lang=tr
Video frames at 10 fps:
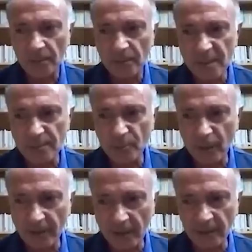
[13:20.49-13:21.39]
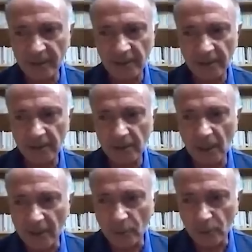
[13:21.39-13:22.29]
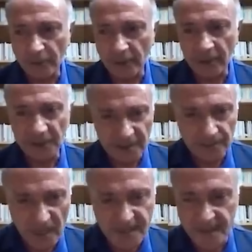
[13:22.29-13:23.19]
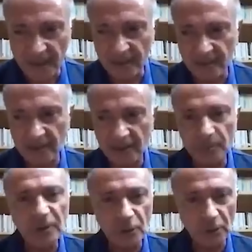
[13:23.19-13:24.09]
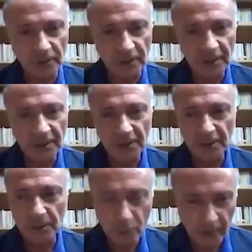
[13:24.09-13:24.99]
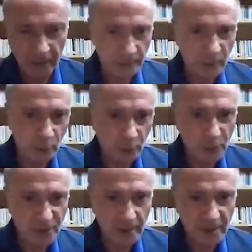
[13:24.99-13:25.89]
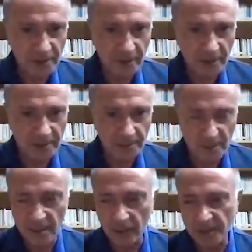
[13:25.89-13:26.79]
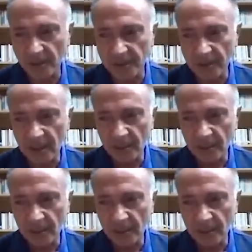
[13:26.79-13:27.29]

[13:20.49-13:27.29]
Biz buradan e, Anadolu'ya gitmezsek e, bir gün e, burada da bir kurtuluş savaşı var, bir savaş var.